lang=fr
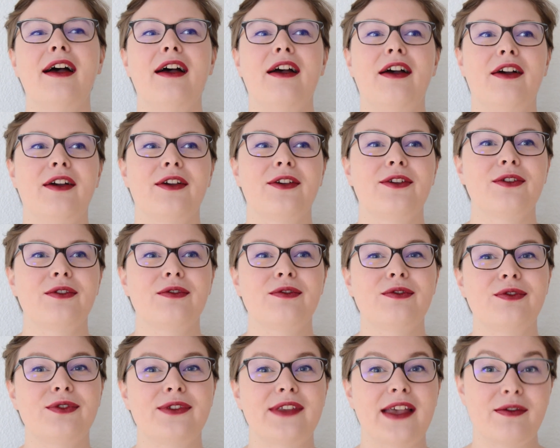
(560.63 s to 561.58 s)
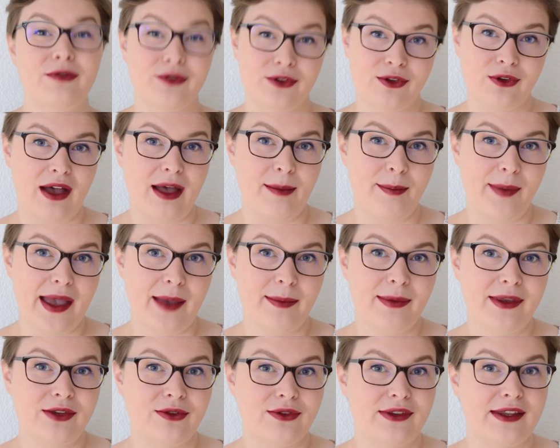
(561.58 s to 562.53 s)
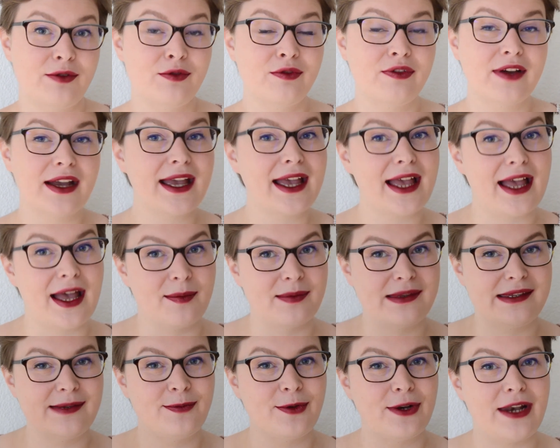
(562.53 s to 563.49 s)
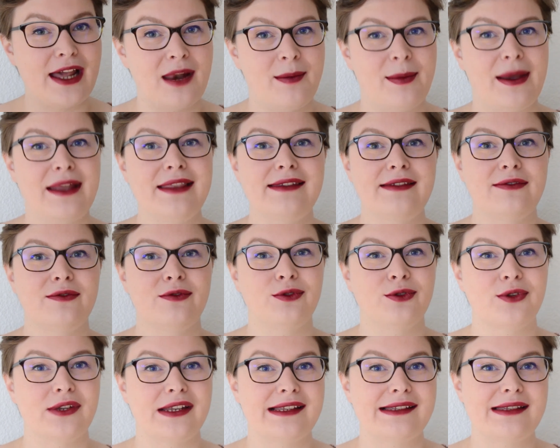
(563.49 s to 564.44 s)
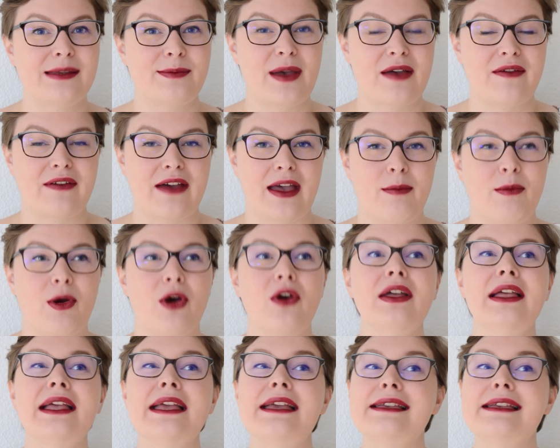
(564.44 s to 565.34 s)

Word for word: euh, que ça vous aura permis de découvrir un petit peu l'Allemagne si vous ne connaissez pas vraiment.